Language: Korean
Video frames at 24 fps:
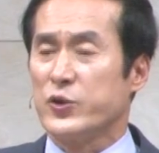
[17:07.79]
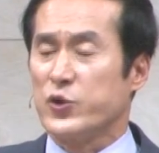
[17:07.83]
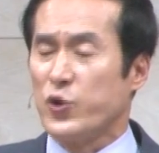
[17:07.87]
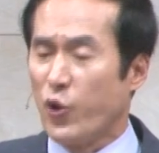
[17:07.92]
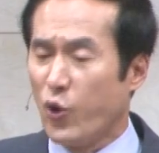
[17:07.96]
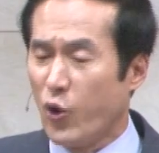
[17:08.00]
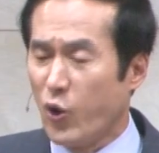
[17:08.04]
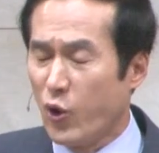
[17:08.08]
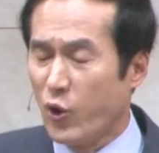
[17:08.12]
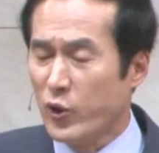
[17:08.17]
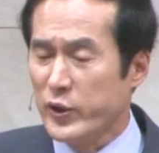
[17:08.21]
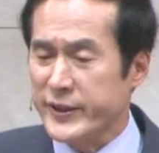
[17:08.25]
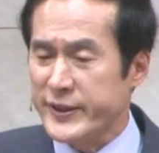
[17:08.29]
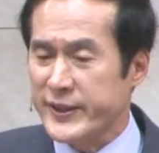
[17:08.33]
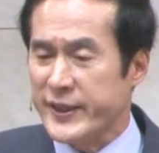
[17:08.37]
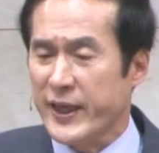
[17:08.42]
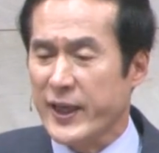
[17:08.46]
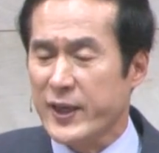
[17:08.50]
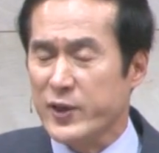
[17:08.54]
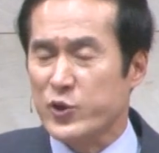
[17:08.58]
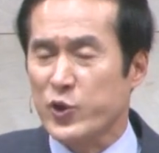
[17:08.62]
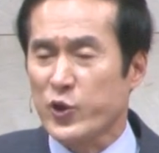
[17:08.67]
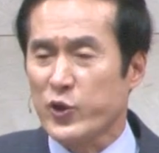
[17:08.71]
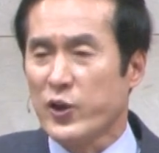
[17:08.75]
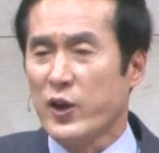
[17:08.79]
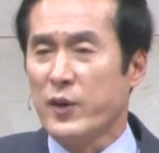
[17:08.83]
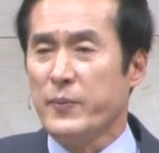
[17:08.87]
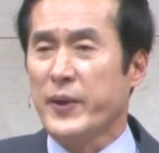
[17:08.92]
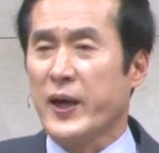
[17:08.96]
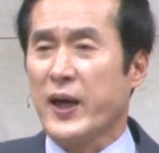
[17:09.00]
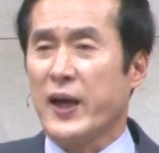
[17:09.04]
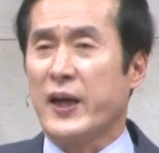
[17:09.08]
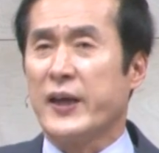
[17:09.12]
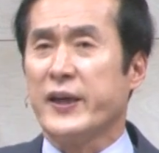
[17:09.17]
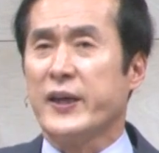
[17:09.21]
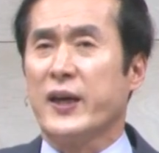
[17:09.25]
좋은 채소
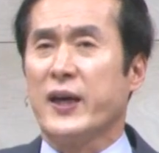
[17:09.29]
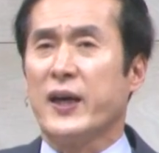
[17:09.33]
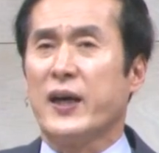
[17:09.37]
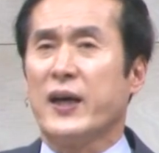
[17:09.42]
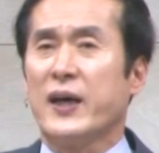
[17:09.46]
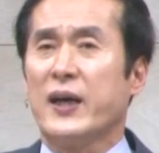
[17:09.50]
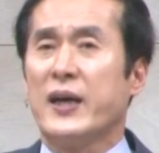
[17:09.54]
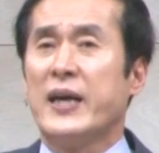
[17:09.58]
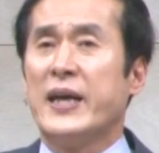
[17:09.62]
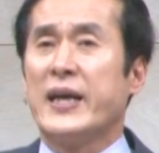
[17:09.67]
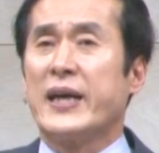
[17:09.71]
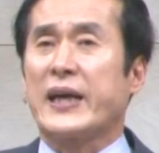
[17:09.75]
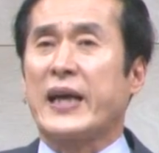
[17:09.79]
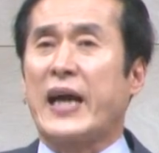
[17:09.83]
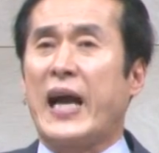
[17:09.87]
열매가 아니라